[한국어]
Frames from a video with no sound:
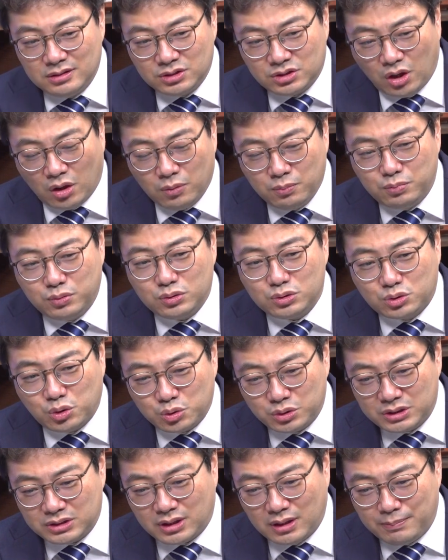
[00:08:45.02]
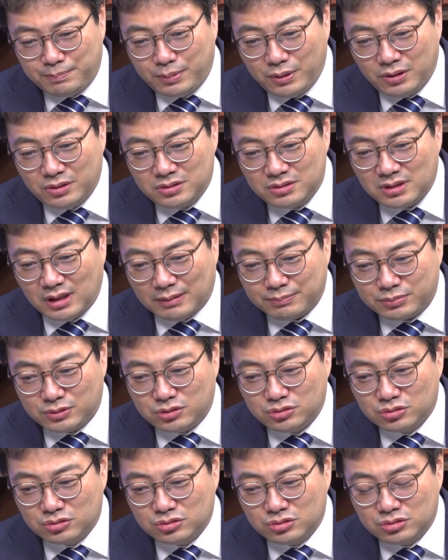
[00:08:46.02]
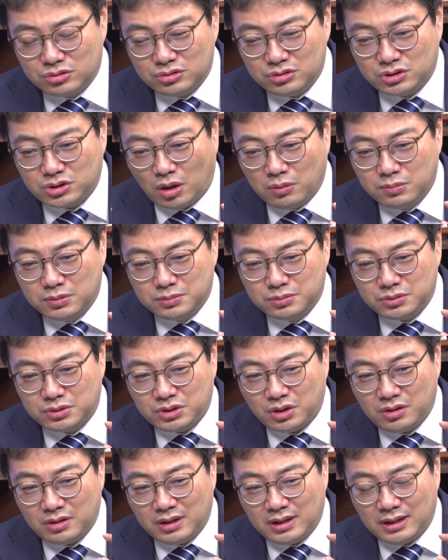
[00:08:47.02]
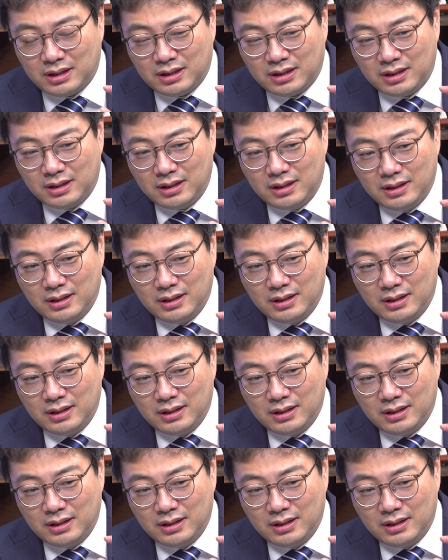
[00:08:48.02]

정부 조직 개편을 앞두고 정부 부처가